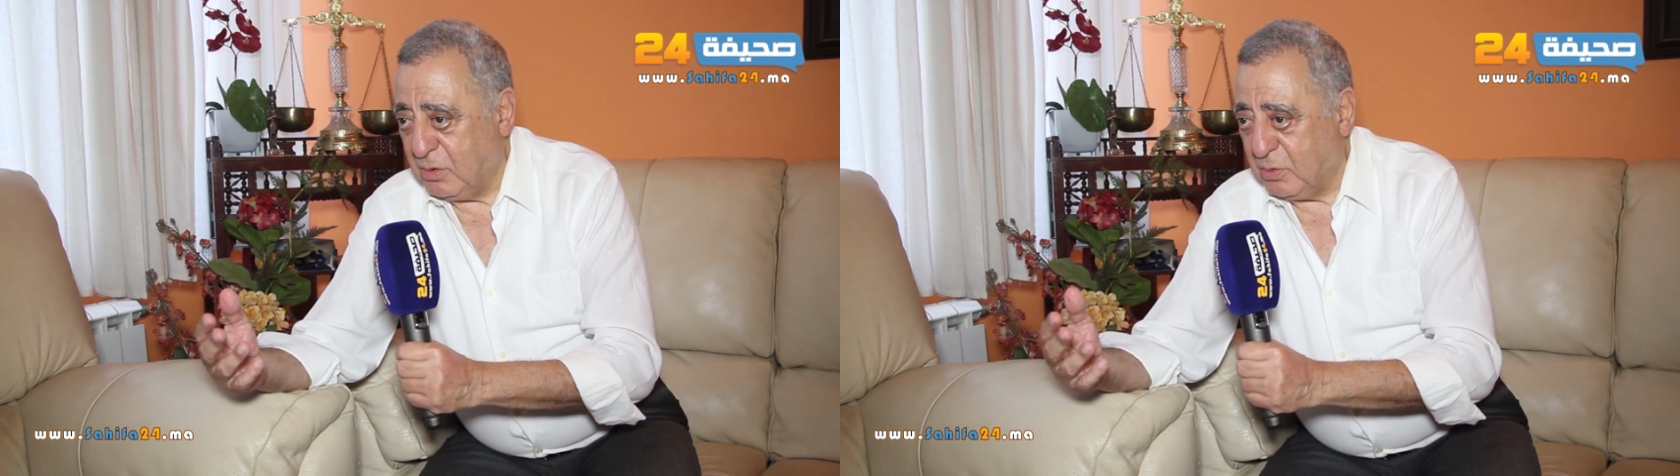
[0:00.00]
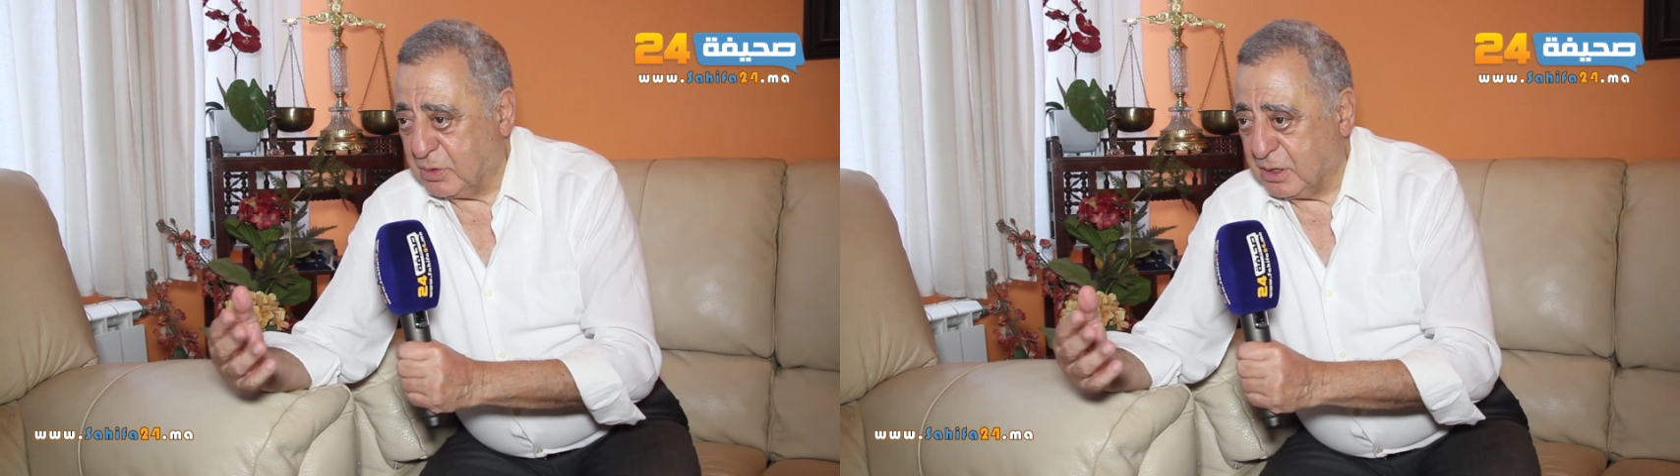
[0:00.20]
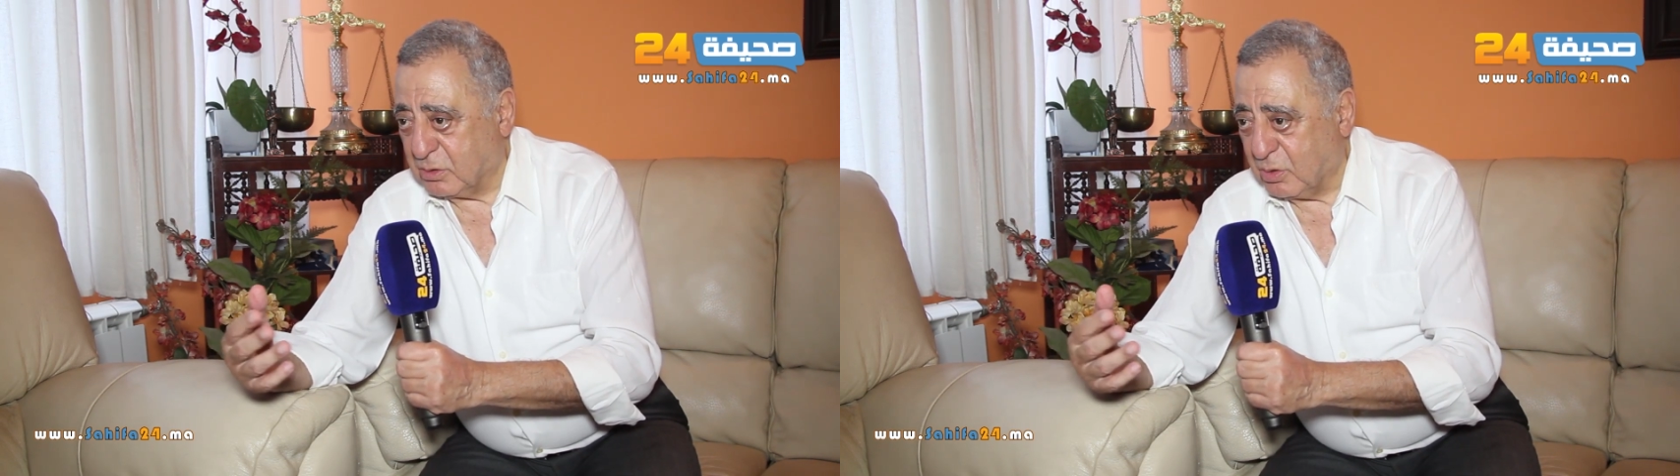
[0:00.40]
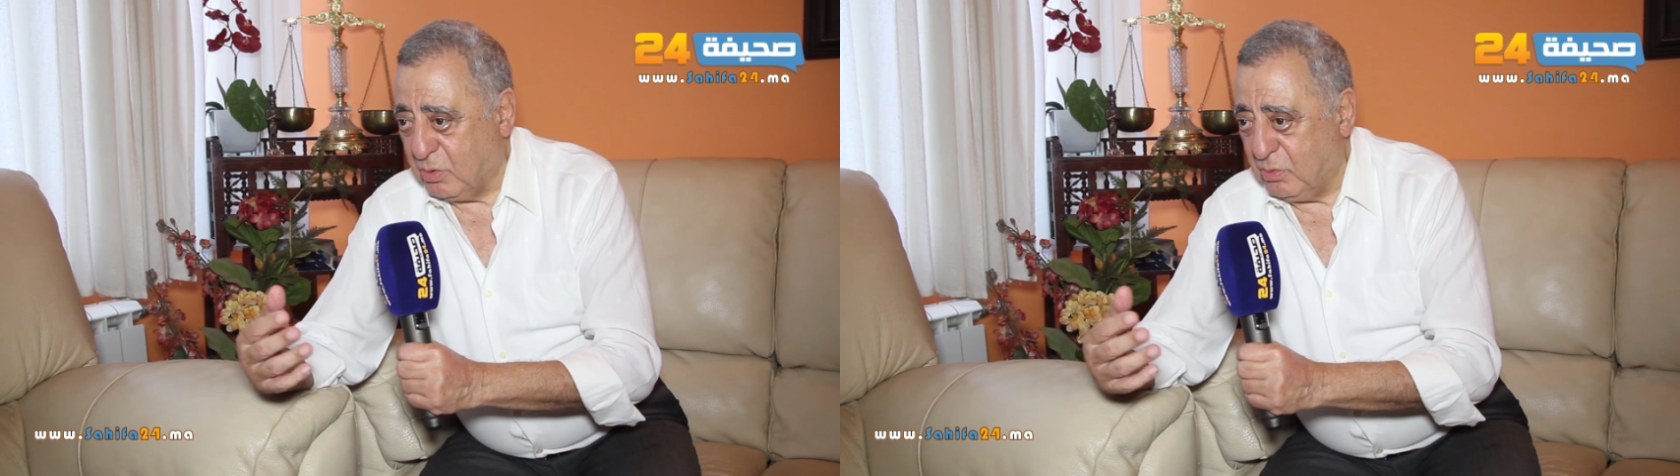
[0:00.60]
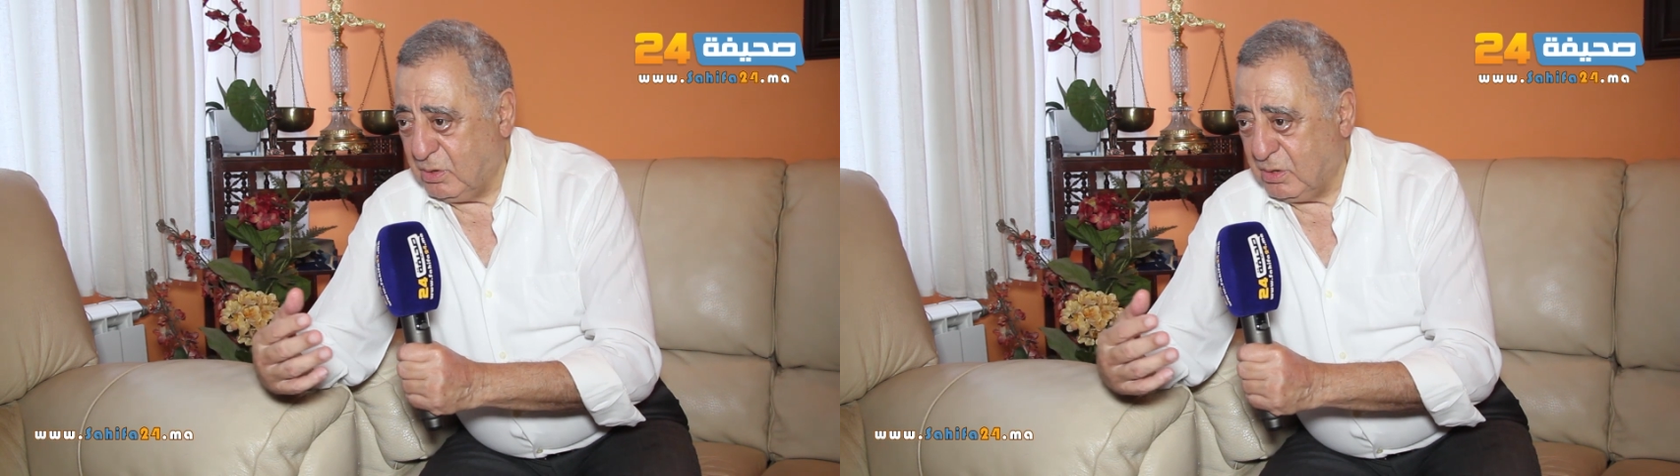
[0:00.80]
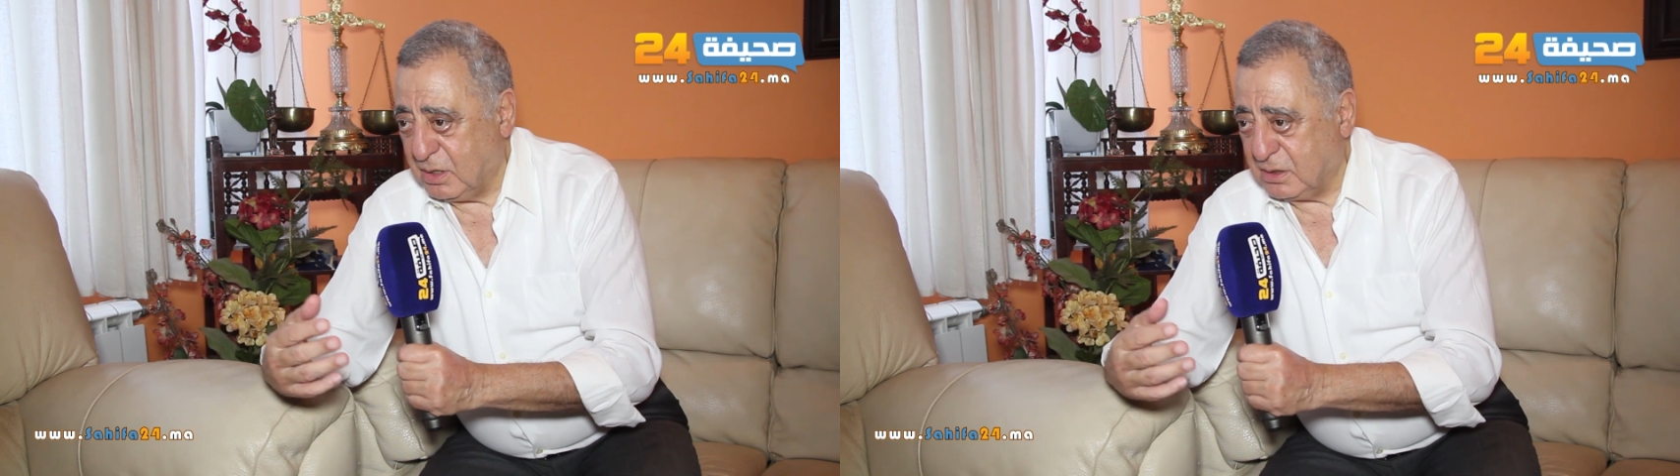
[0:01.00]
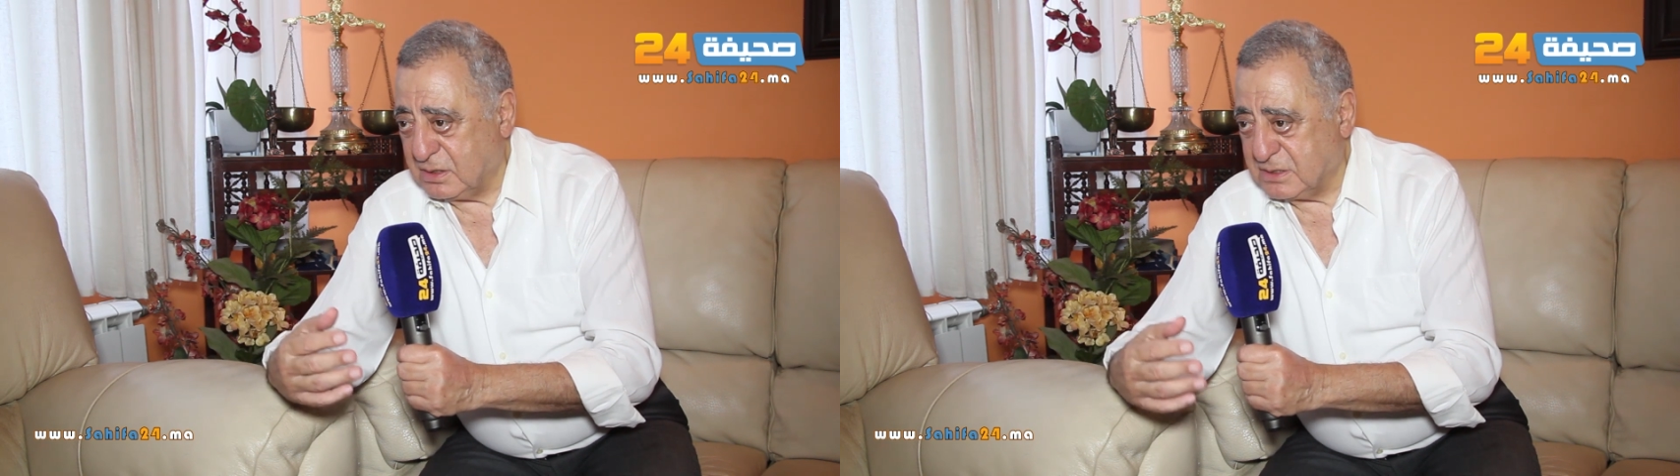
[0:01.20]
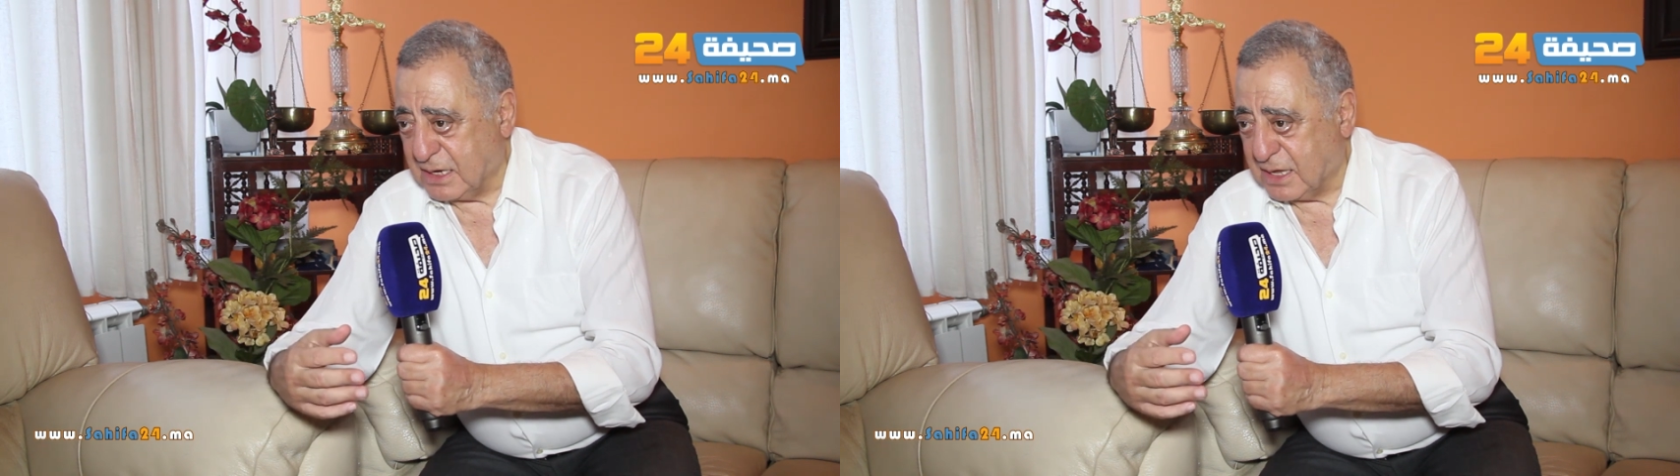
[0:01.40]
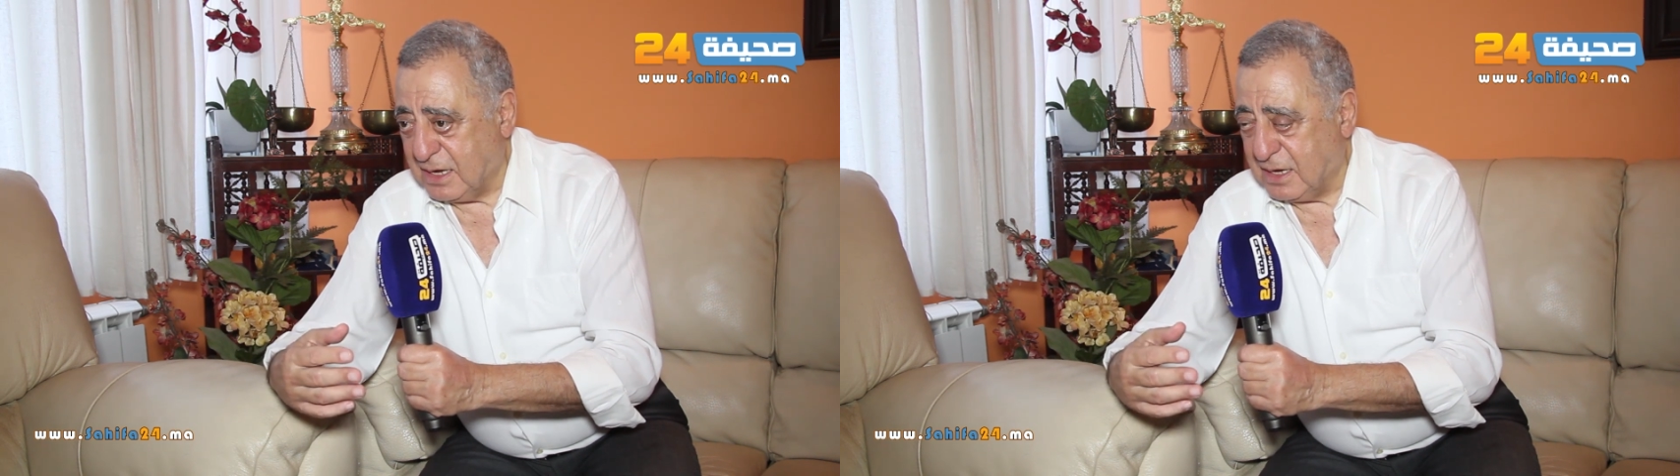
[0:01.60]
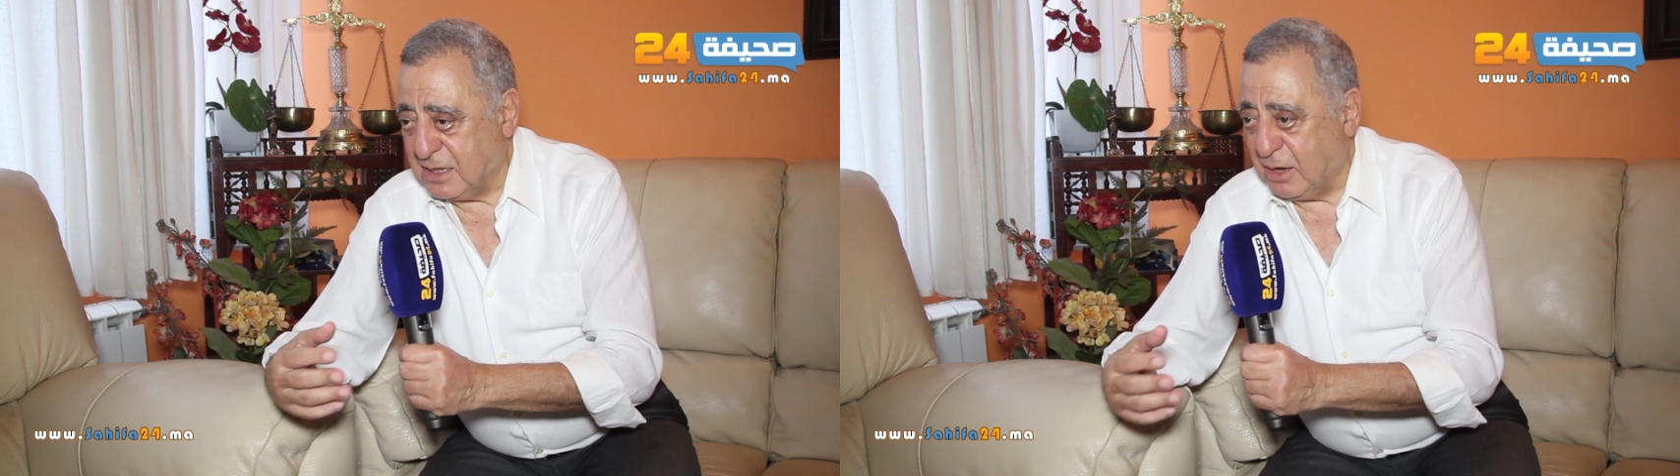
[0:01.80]
وكيدخل
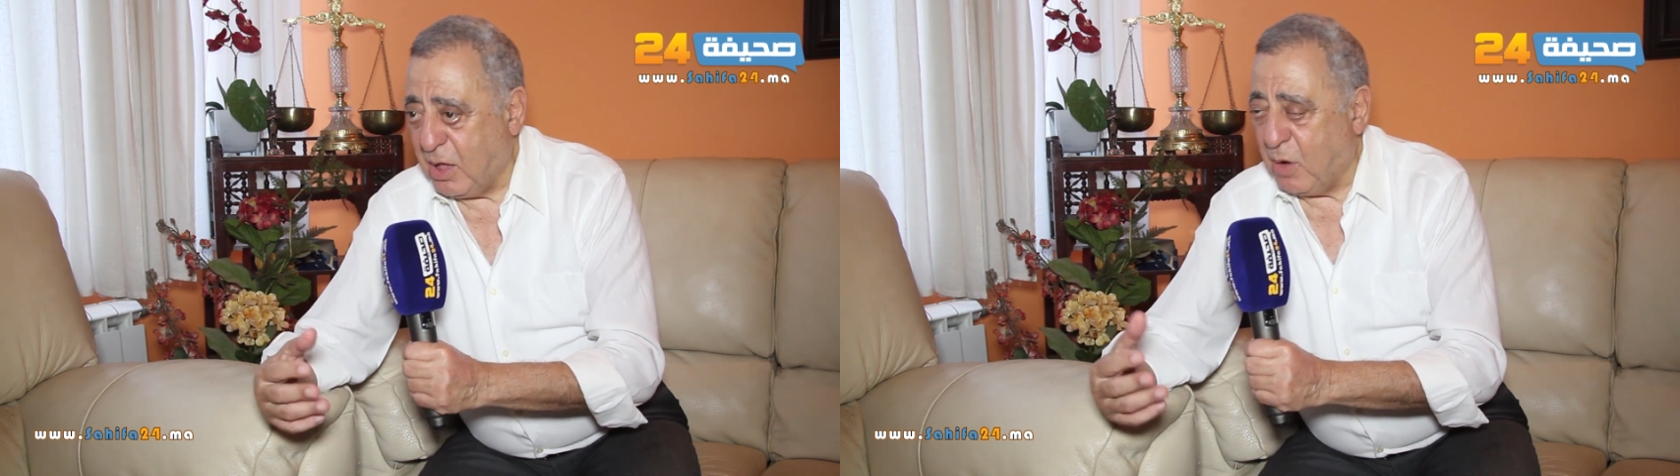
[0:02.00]
للتكنه ديالو